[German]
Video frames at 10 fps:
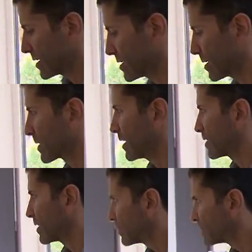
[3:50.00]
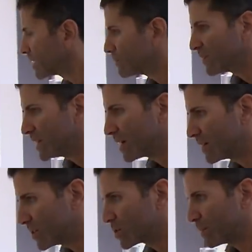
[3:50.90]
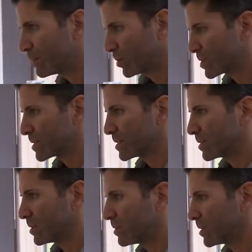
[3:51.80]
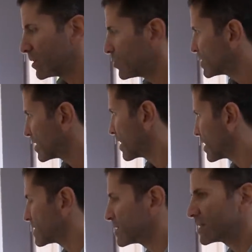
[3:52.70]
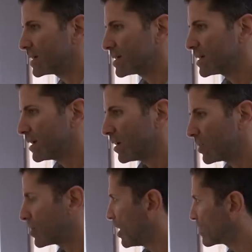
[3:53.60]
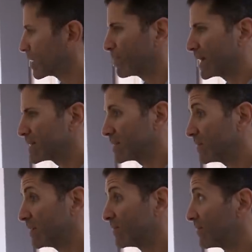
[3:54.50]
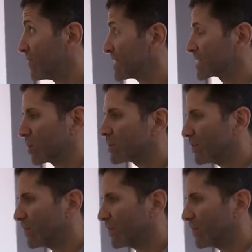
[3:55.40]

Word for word: Ich habe gerade eben Naima wieder erwischt beim Putzen und dann hat sie sich jetzt hier auch noch aufgebrezelt, wie weiß Gott